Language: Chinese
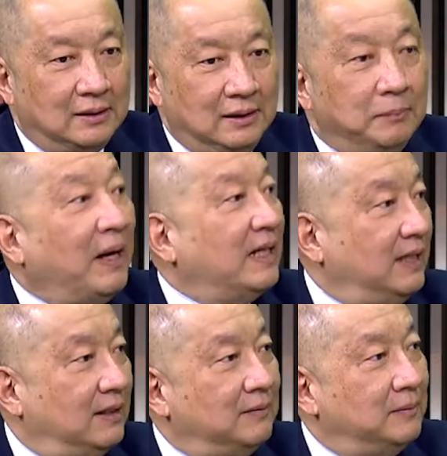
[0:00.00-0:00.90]
一百
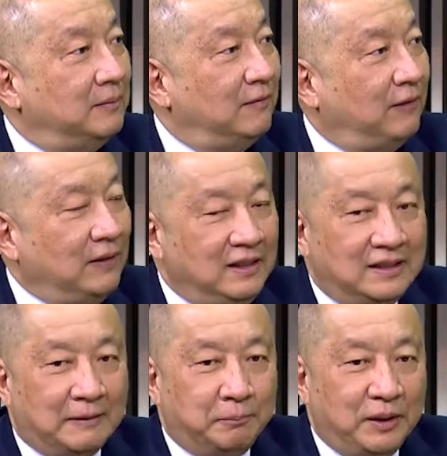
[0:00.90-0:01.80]
年房地
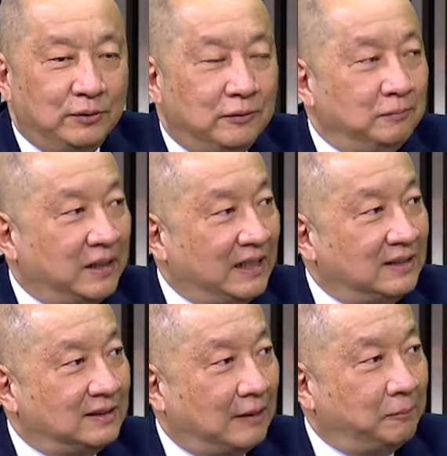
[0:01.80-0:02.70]
产平均每
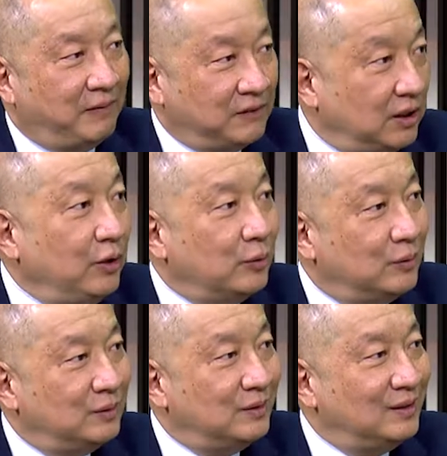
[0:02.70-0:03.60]
年涨百分之六。
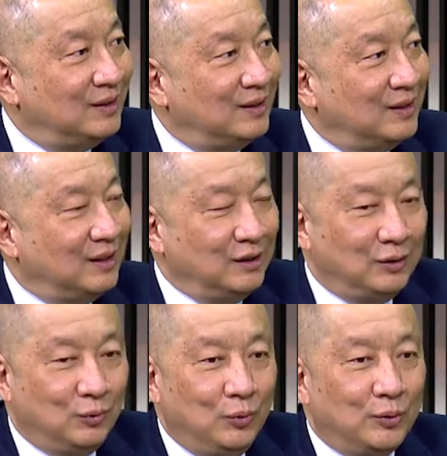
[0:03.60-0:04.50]
嗯哼，可是
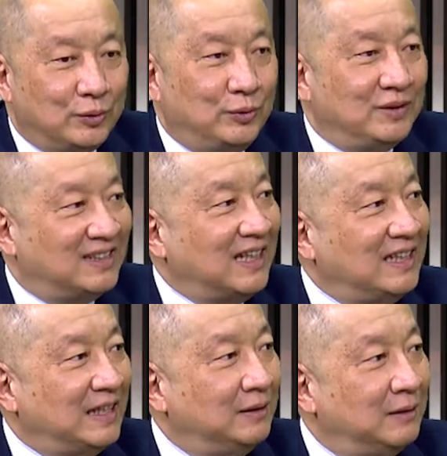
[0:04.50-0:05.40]
过去三
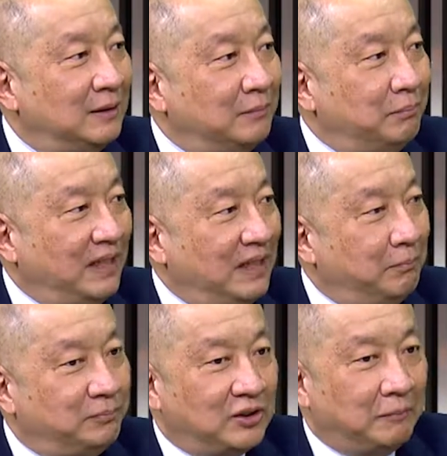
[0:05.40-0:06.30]
年每
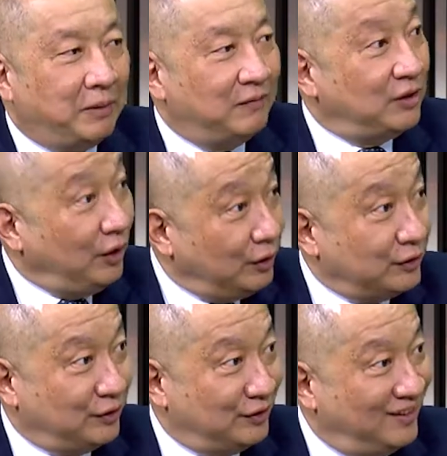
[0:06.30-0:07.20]
年涨百分之二十，